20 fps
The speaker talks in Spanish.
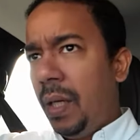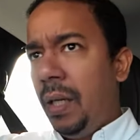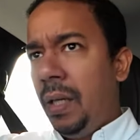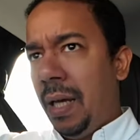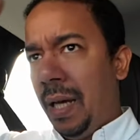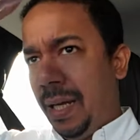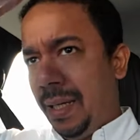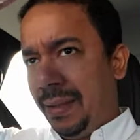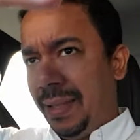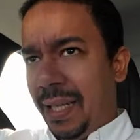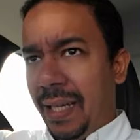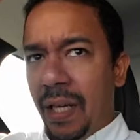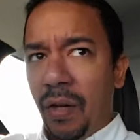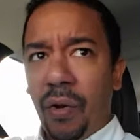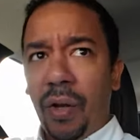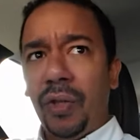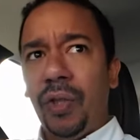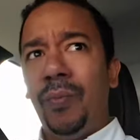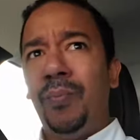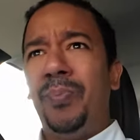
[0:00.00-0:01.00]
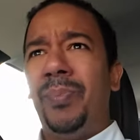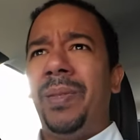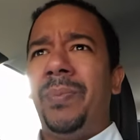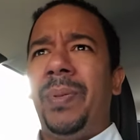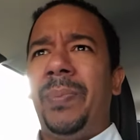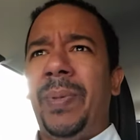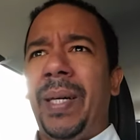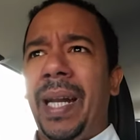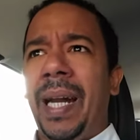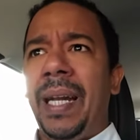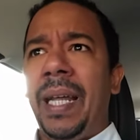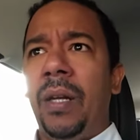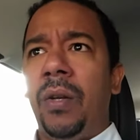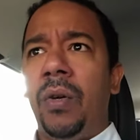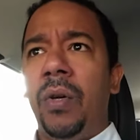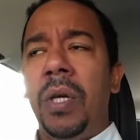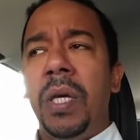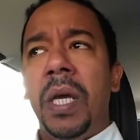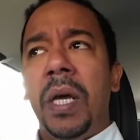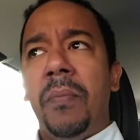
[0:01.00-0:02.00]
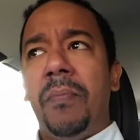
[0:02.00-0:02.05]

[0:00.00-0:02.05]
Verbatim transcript: eh, terrenos que son paralelos,